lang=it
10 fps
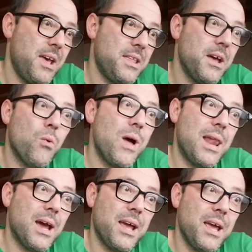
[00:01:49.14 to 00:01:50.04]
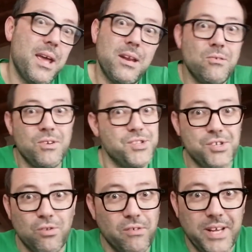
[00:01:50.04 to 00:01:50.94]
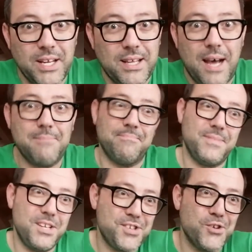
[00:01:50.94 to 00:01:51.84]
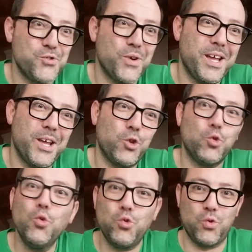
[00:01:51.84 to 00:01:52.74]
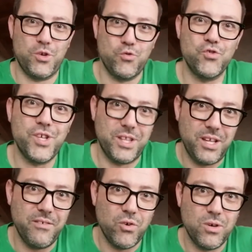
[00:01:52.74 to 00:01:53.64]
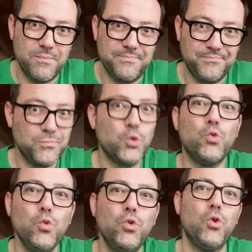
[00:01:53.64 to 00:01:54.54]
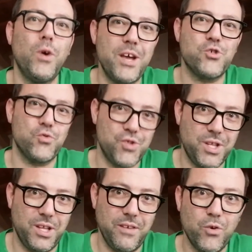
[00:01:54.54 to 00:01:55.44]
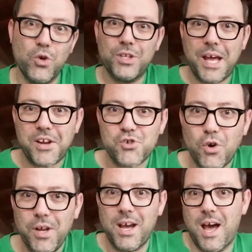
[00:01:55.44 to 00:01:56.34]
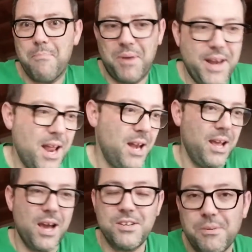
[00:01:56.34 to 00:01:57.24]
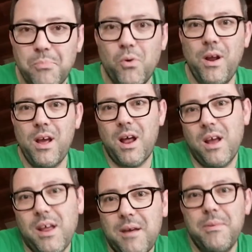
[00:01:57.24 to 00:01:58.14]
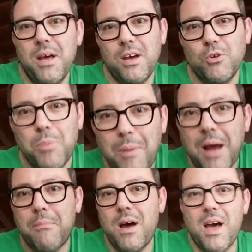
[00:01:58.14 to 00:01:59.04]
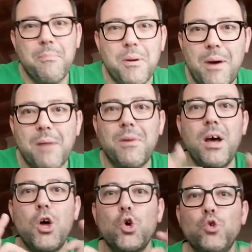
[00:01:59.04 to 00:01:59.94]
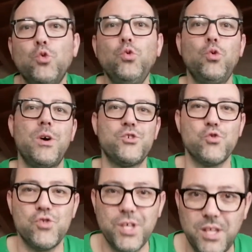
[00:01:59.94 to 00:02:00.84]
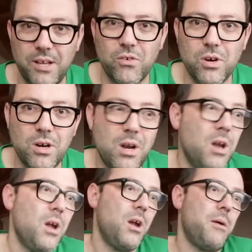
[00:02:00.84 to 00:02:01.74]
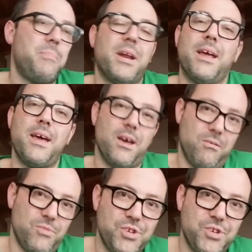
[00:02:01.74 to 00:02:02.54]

ed è quella che non esistono verità, nel senso che tutto è soggettivo, tutto è soggettivo, dai rasoi ai pennelli, ai saponi, alle creme, ai dopo barba, ai prebarba, tutto è soggettivo, perché come